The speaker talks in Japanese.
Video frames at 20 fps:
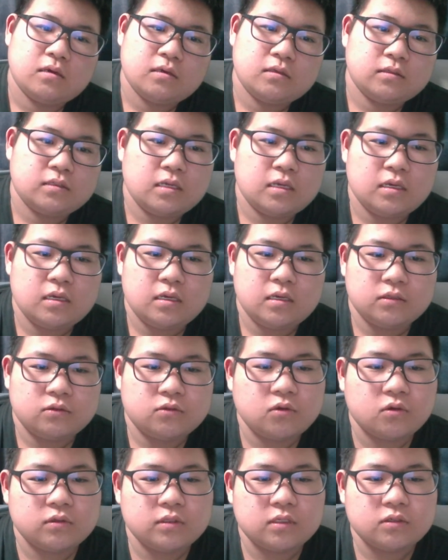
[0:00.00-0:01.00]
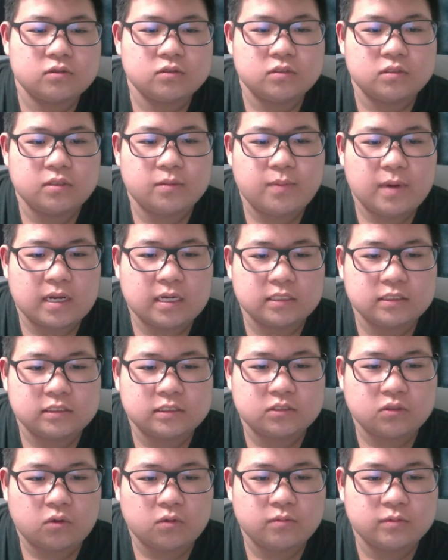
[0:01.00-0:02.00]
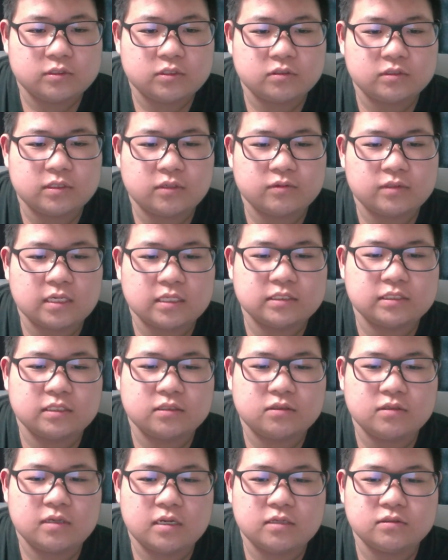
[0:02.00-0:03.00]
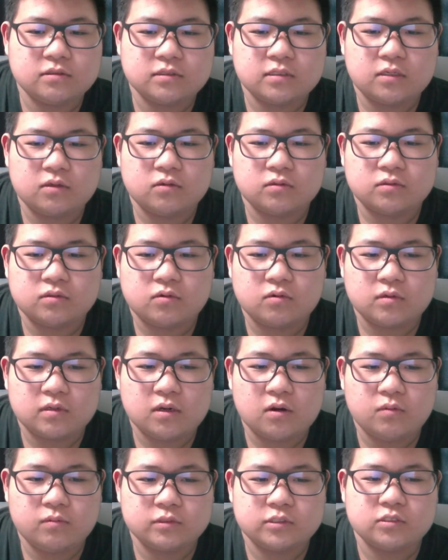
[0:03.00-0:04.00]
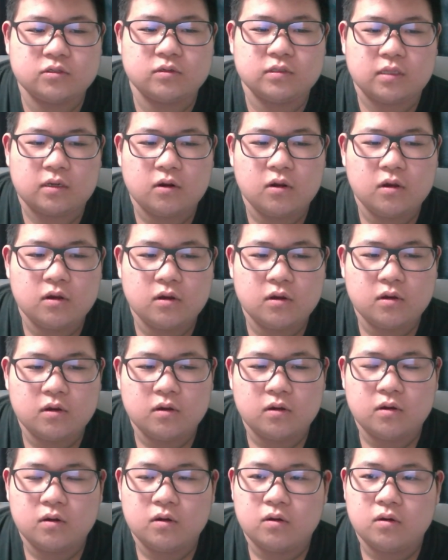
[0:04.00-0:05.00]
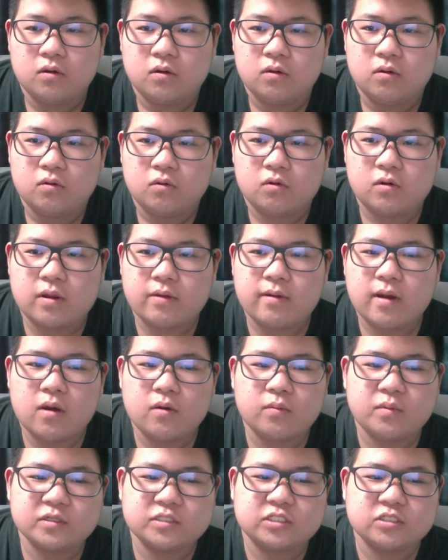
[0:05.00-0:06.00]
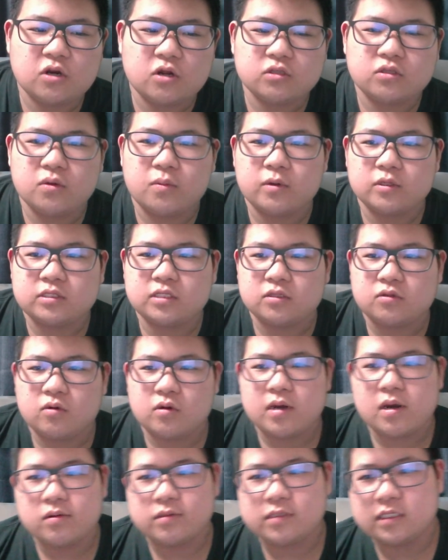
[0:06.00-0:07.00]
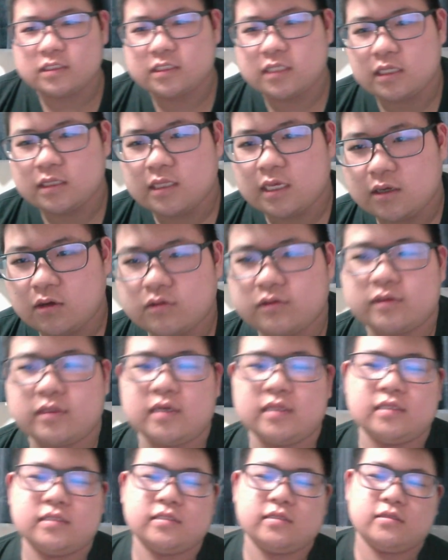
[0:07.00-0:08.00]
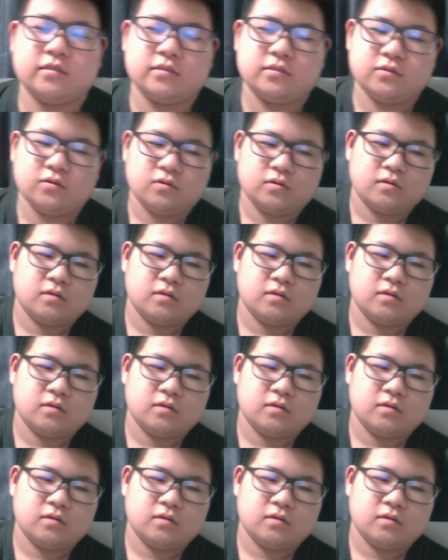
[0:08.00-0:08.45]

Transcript: で、どんな風にバカにして面白さを出してくれるんだろうって、これが面白いだろう。俺は面白いと思って動画を出したんだよって話なんですよ。